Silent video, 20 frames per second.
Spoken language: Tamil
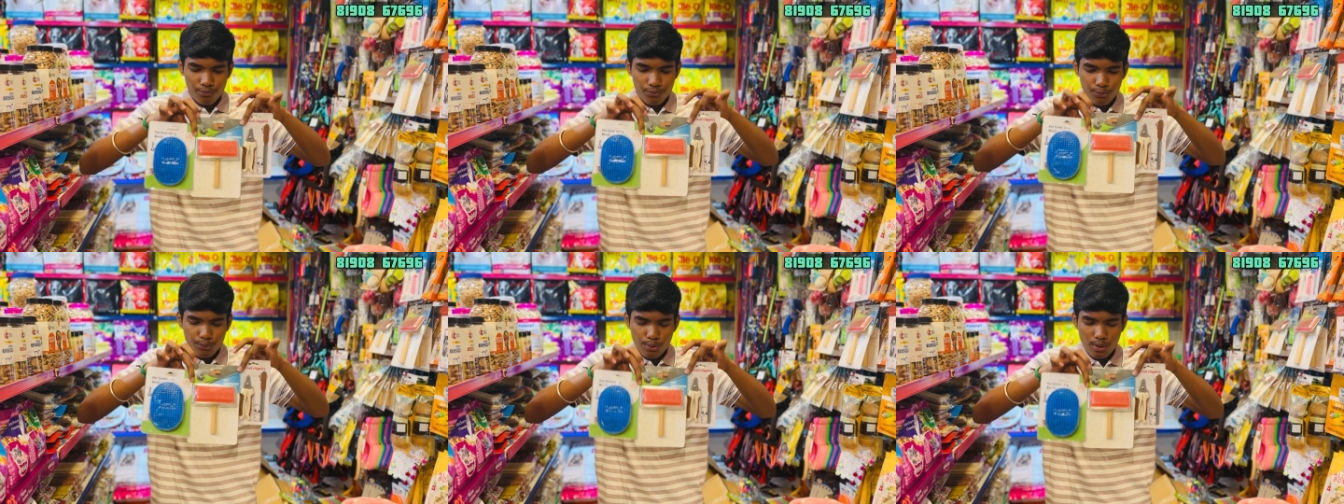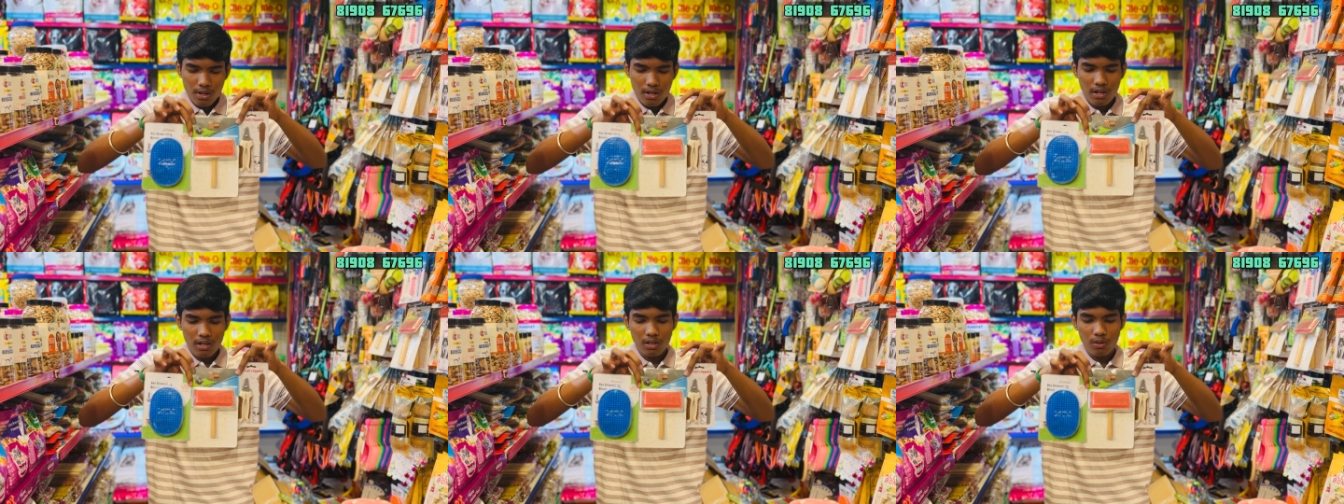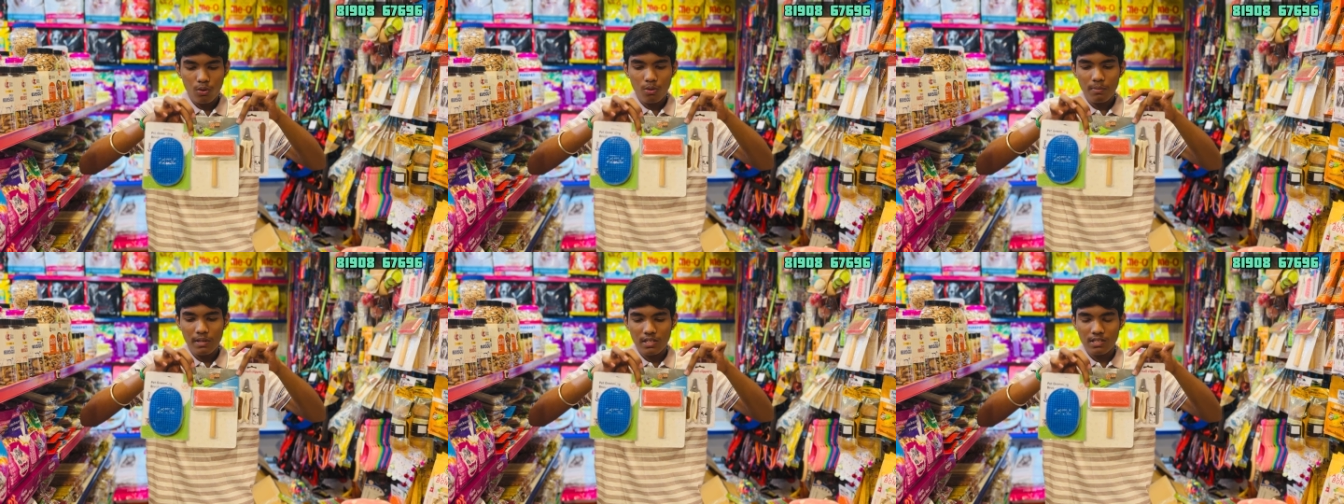ஃபுல்
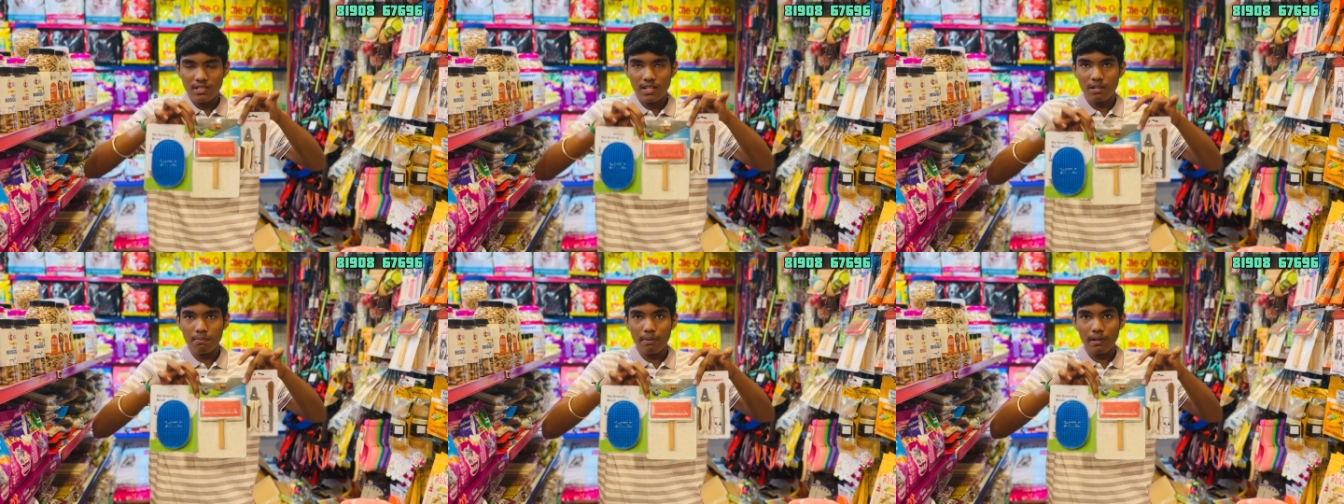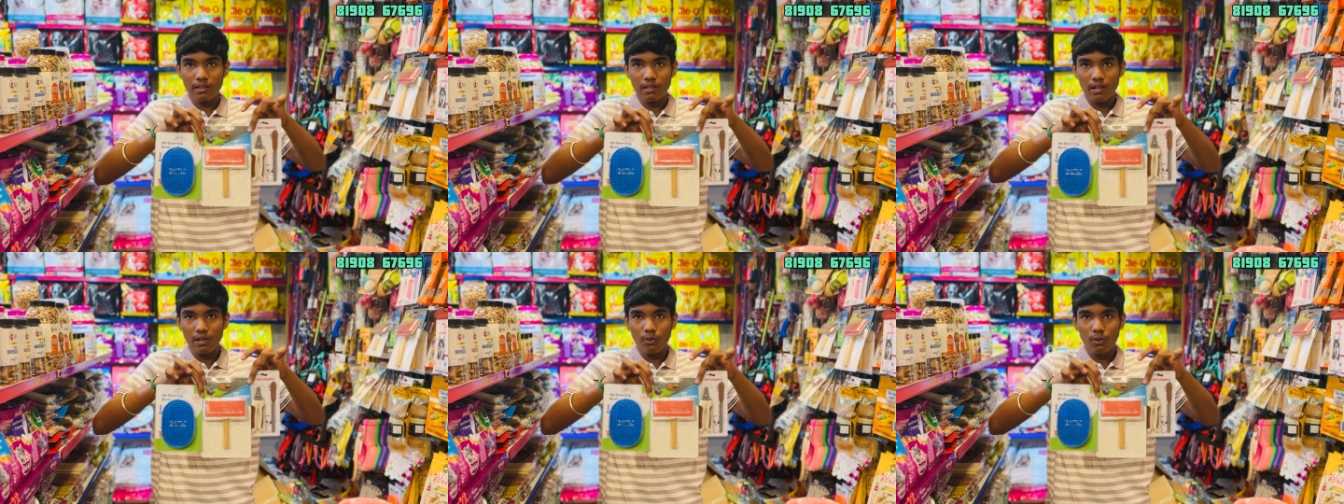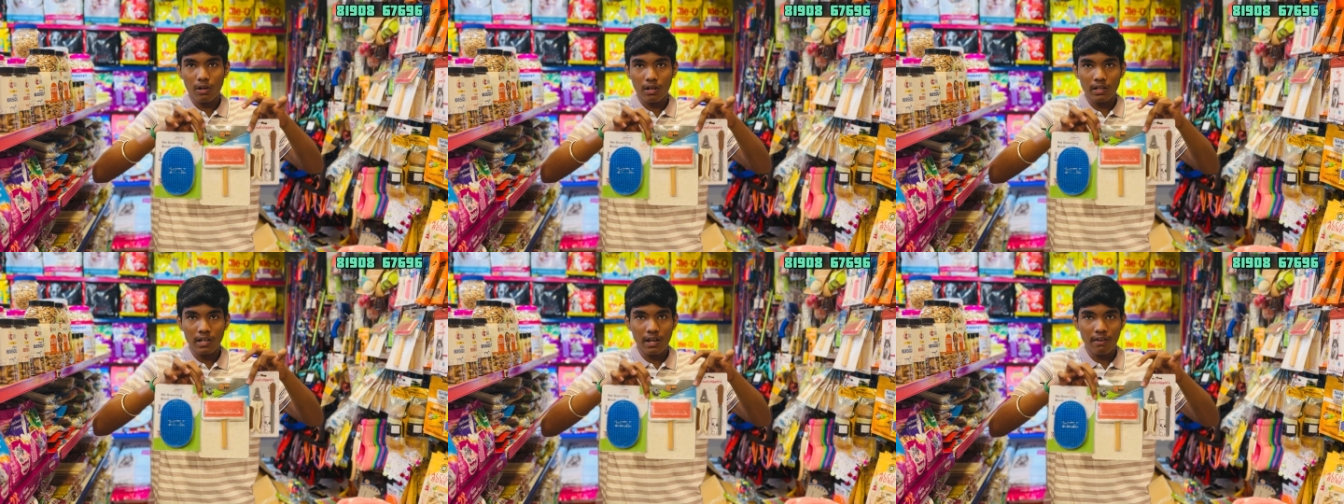க்ரூமிங் செட் பார்த்தோன்னா
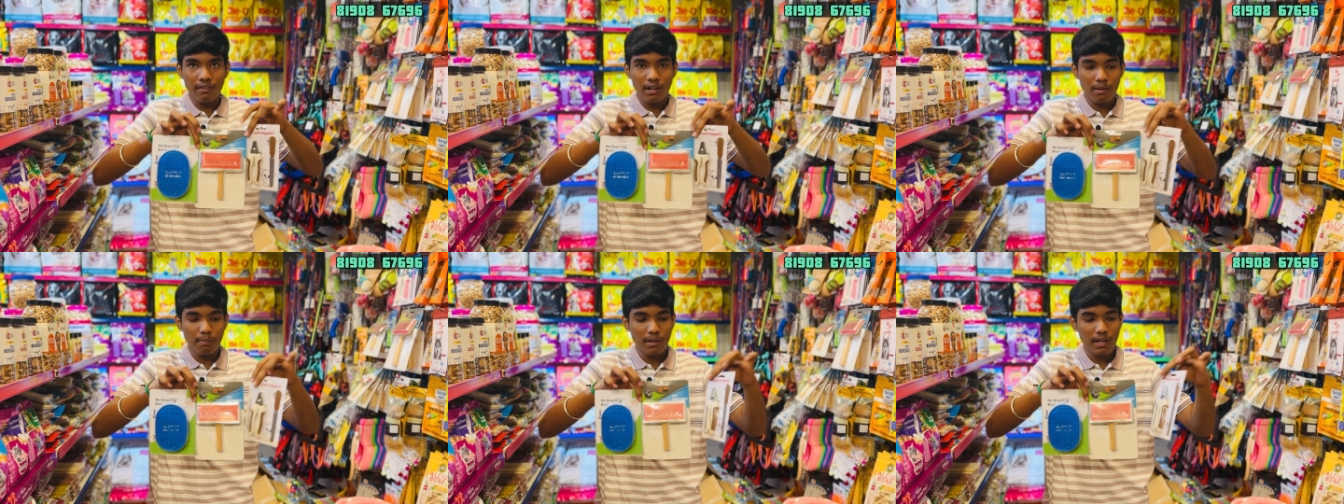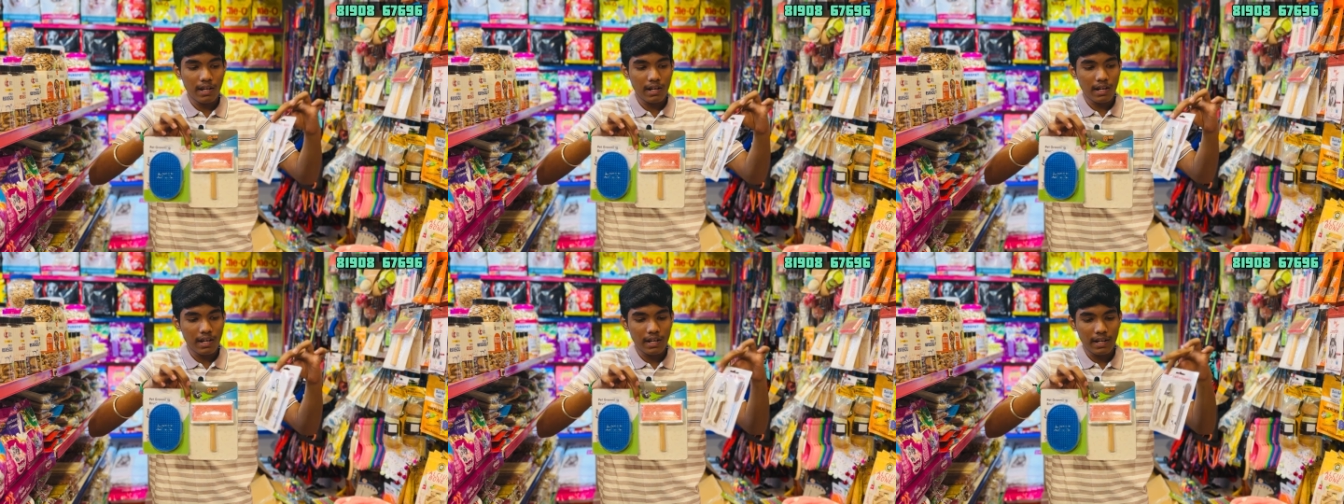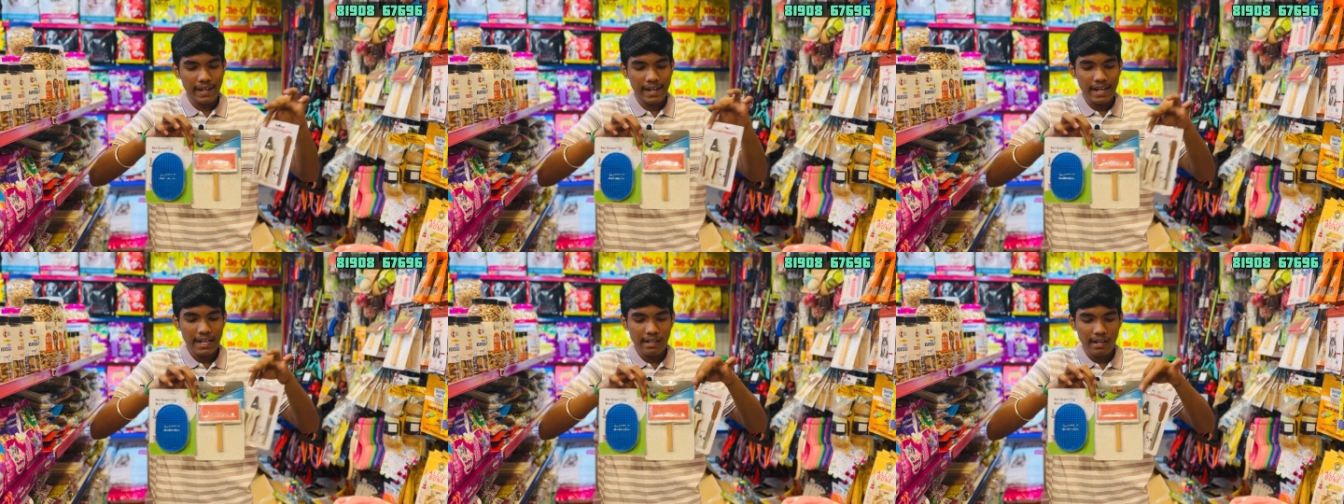உங்ககிட்ட அவைலபிளாக
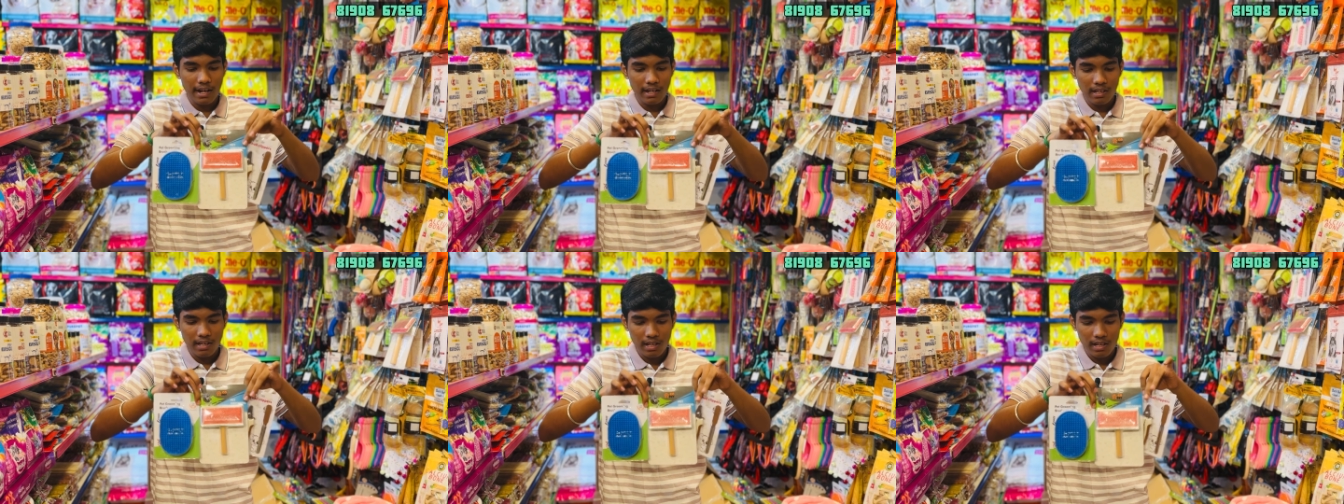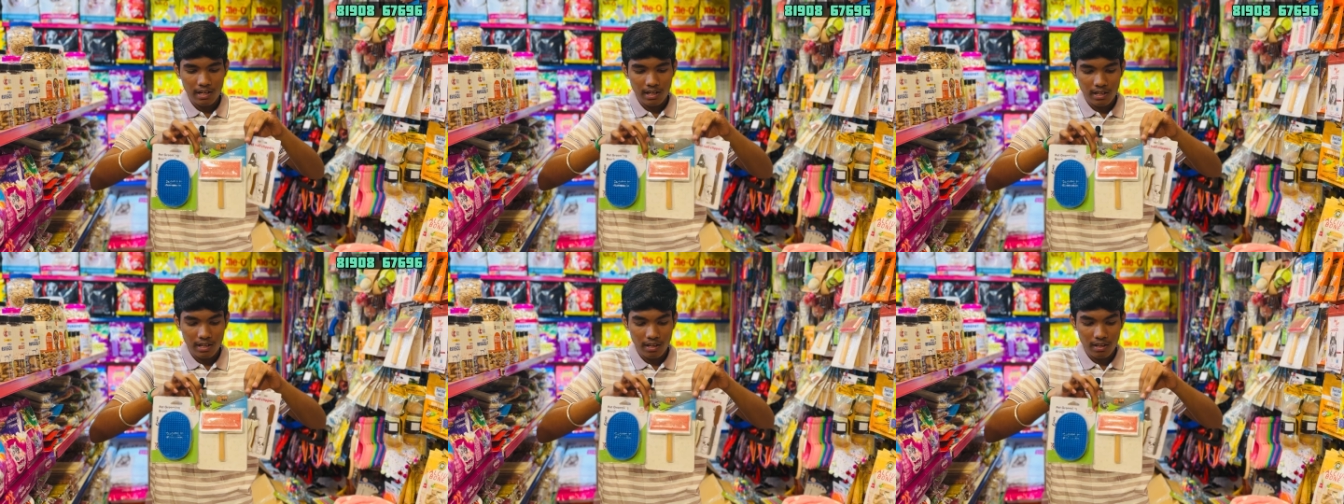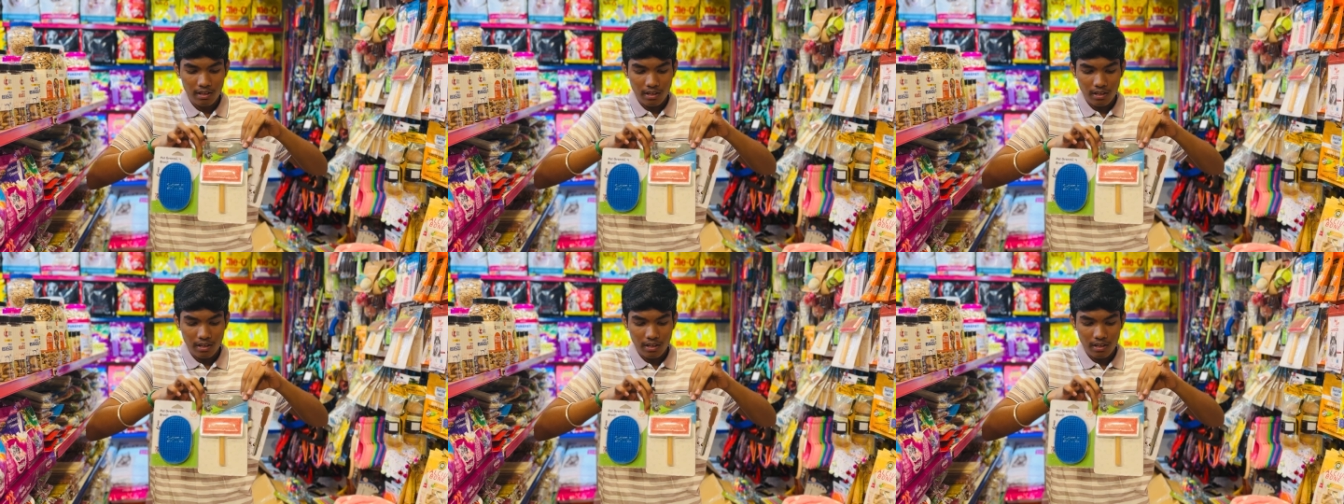இருக்குது நெயில் கட்டரு